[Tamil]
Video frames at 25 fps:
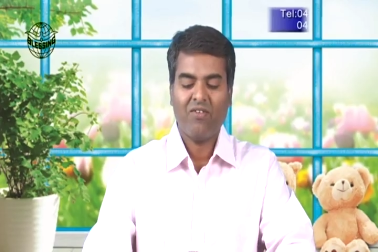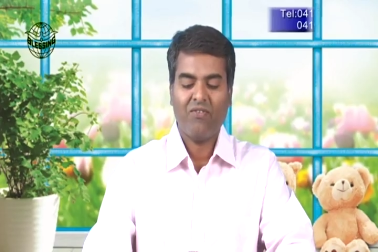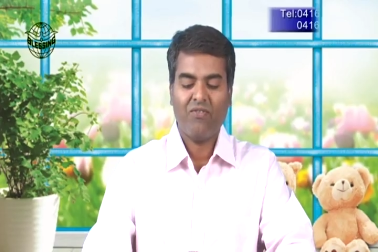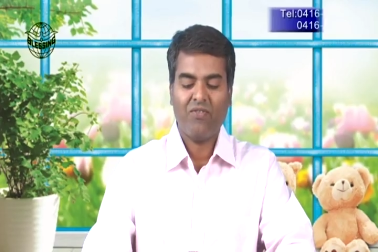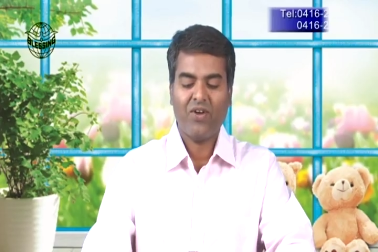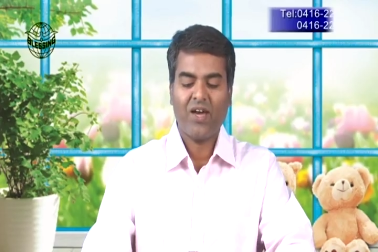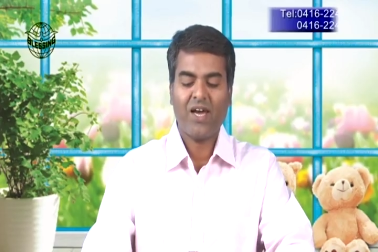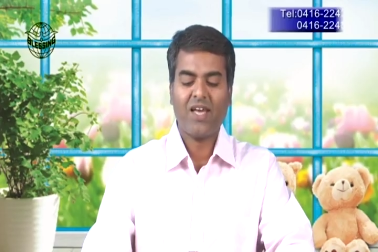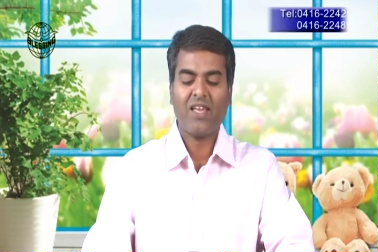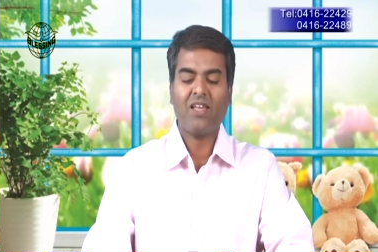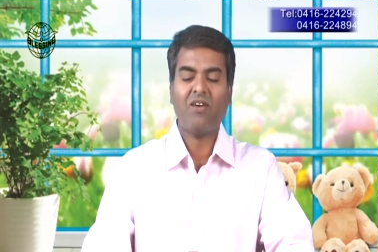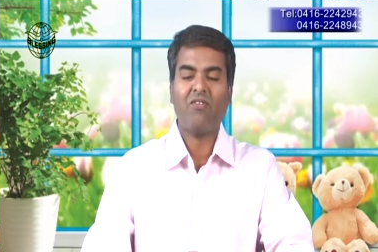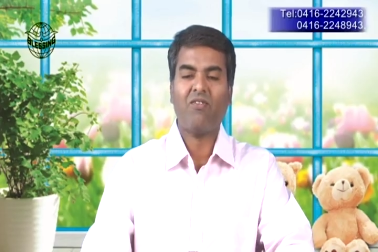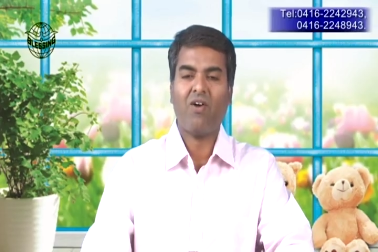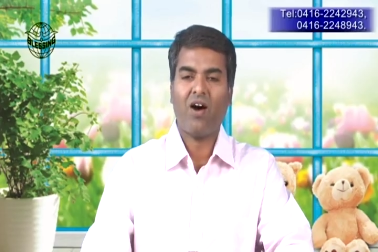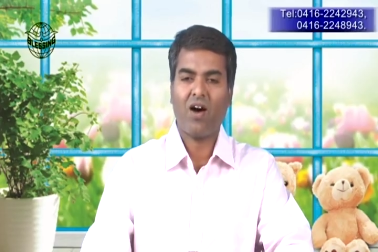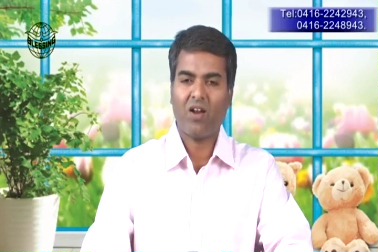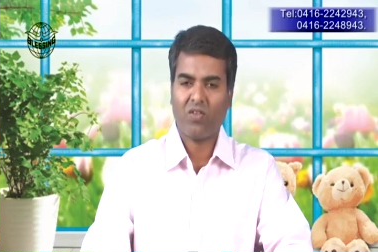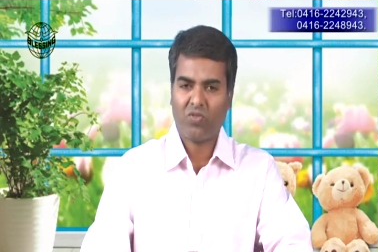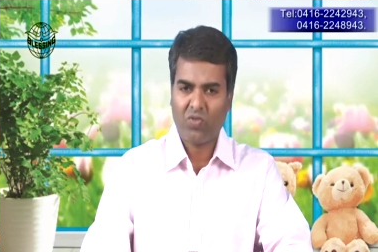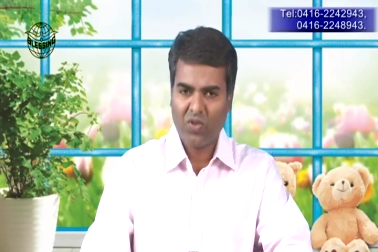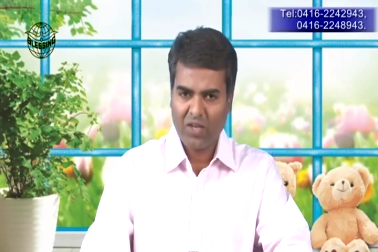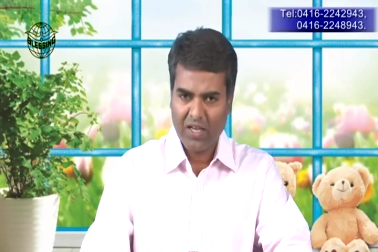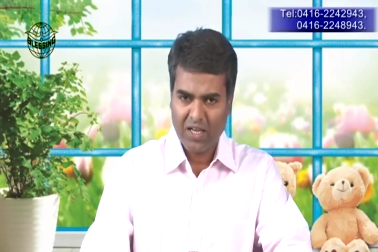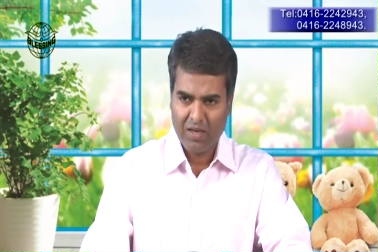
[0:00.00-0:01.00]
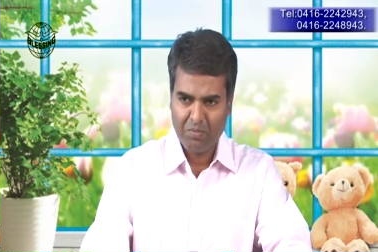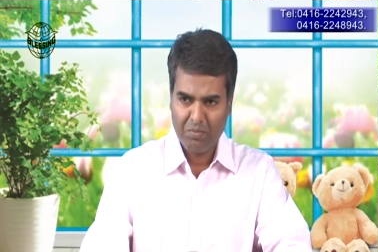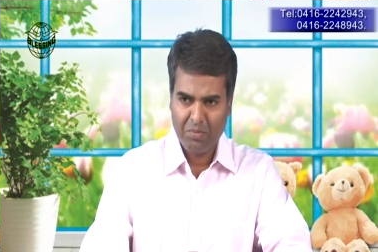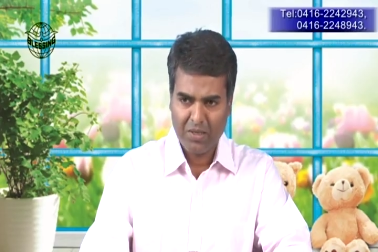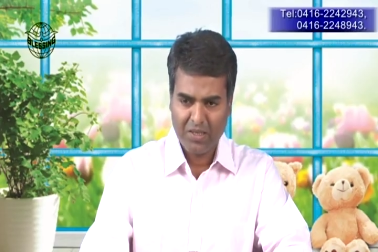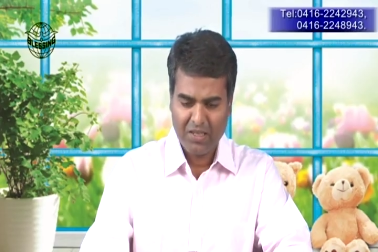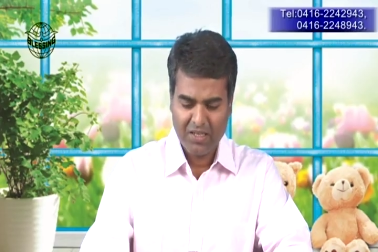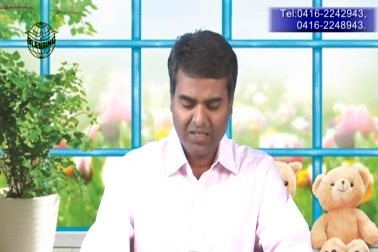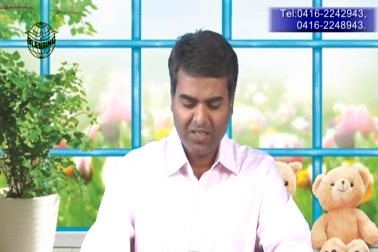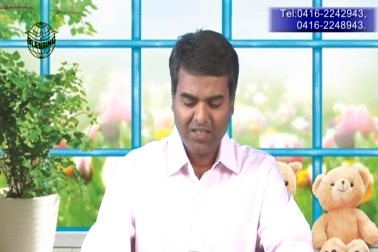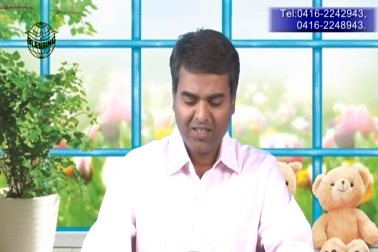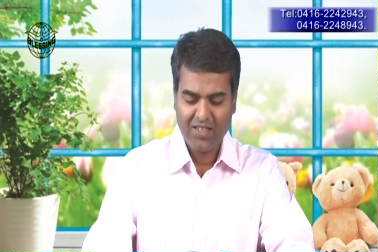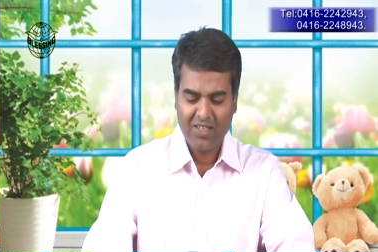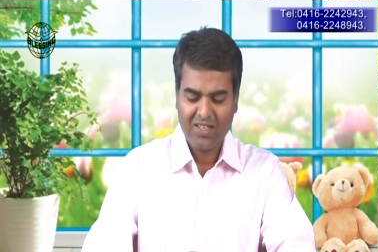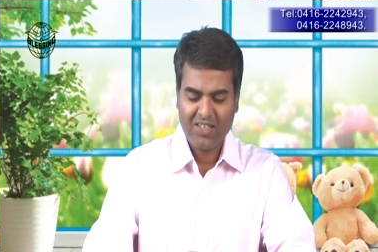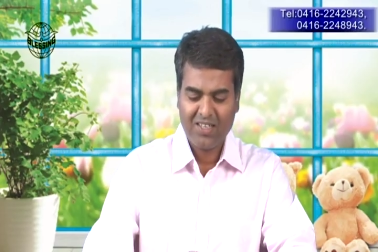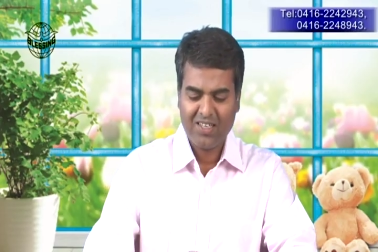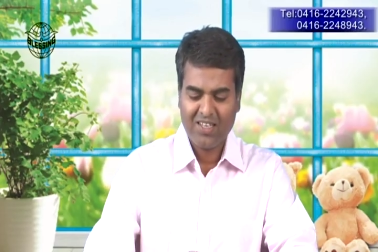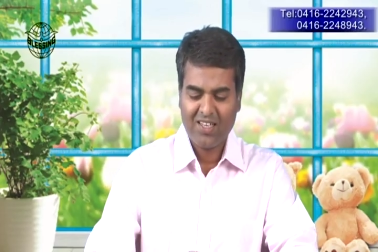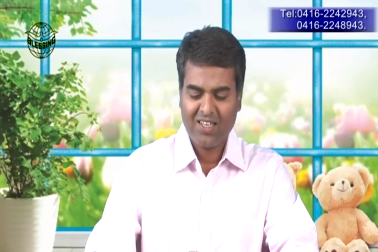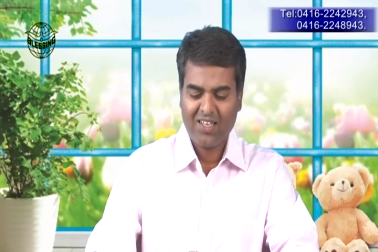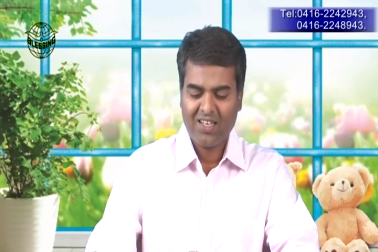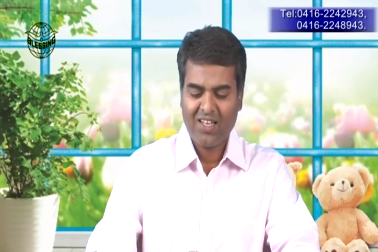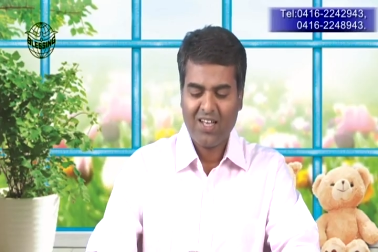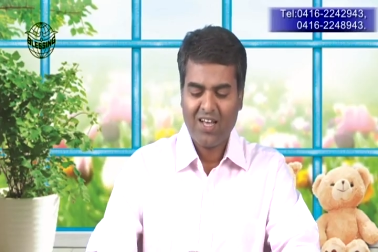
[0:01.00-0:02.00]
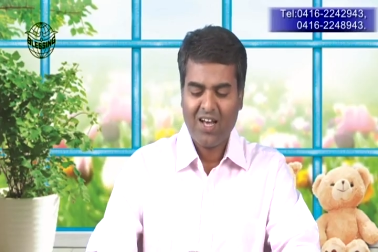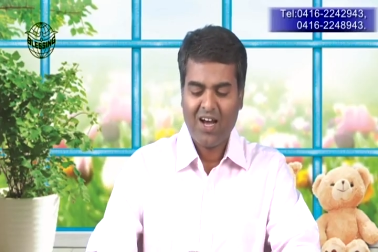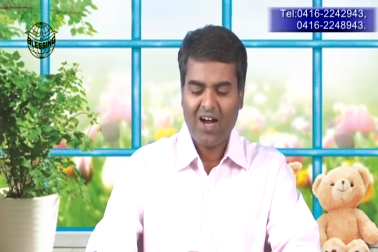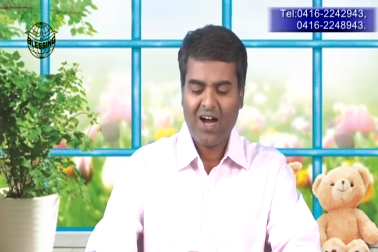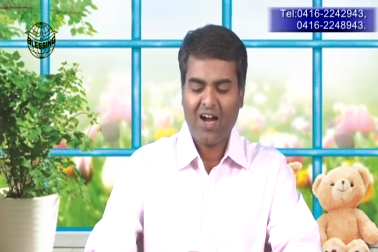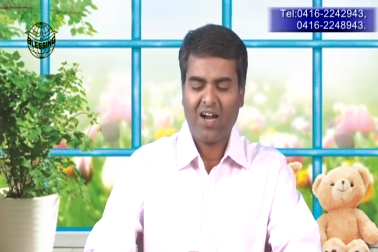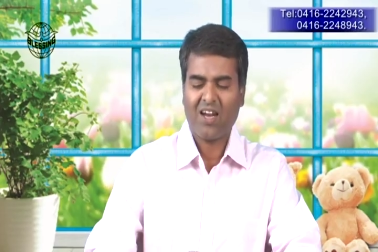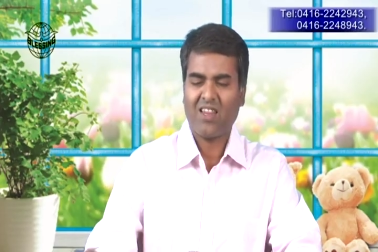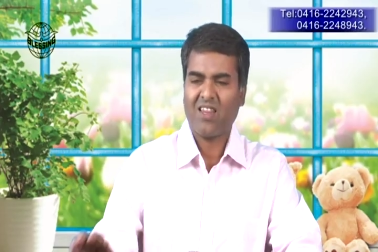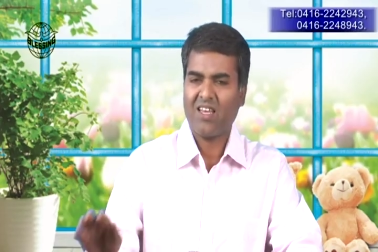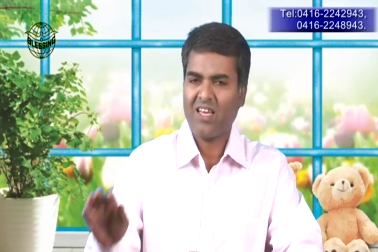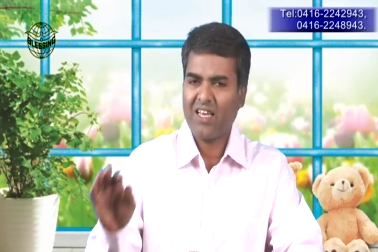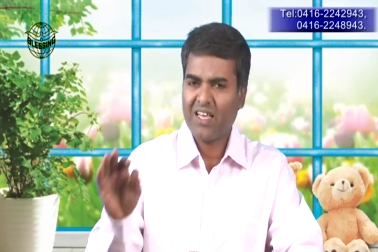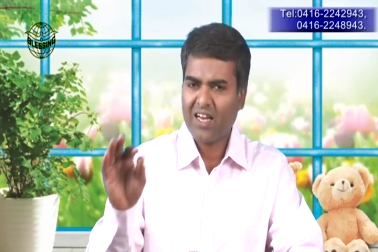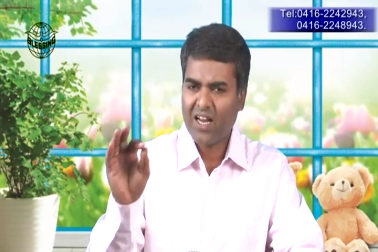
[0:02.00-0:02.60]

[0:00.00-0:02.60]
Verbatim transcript: வேத வார்த்தை என்பது அல்லது